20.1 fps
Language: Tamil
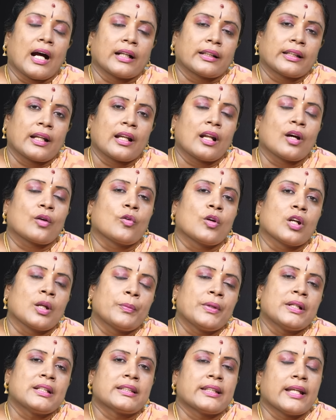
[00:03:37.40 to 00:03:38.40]
அதெல்லாம்
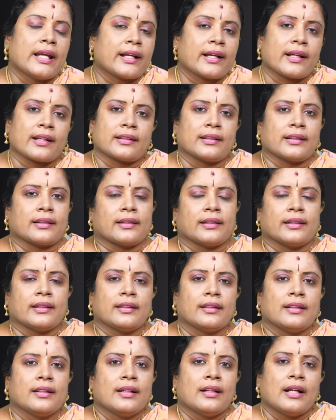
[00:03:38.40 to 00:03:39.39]
கொண்டு போய் சேர்க்கறதுக்கு
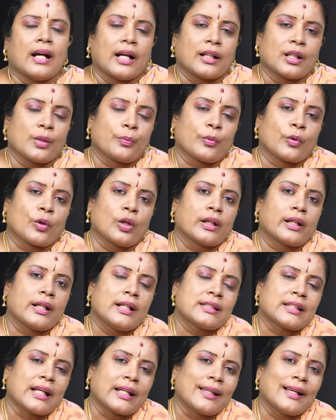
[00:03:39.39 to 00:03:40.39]
அந்த
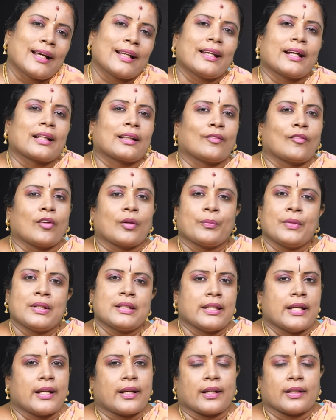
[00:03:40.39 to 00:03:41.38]
பொருட்களை சரியான இடத்துல கொண்டு
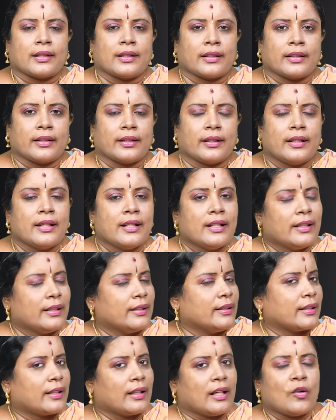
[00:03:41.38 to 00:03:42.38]
போய் சேர்க்கறதுக்கு
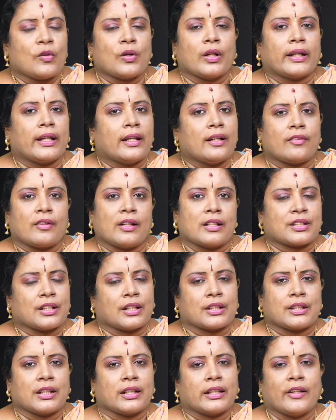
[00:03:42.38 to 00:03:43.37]
இதுக்கெல்லாம் உங்களுக்கு
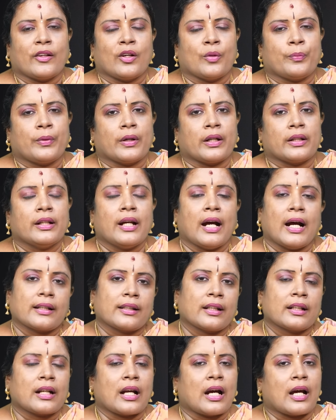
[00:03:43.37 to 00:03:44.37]
இன்ஃப்ராஸ்ட்ரக்சர் தேவைப்படுது
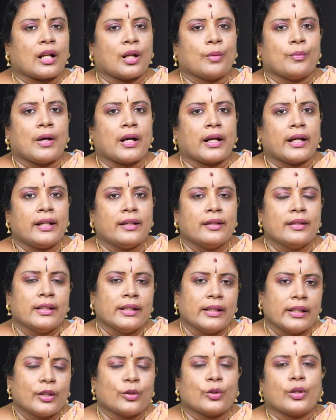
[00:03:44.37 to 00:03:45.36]
அதன் காரணமாக
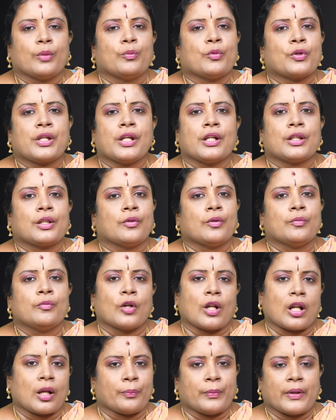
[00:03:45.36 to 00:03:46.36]
இதோடைய
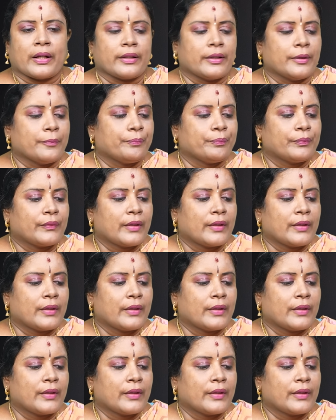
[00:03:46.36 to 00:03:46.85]
முக்கியத்துவம் உணரப்படுது